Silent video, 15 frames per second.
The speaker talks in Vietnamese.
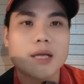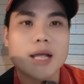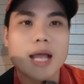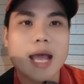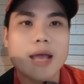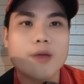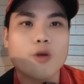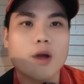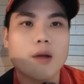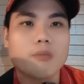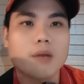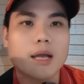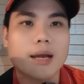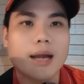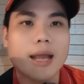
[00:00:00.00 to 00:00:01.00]
thứ hai của
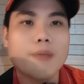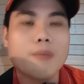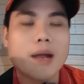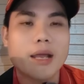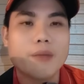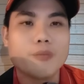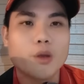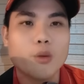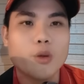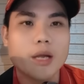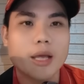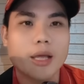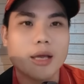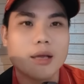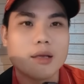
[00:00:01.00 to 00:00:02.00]
ông là lấy bà kim thúi
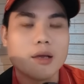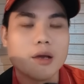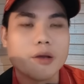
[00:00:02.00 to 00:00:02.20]
này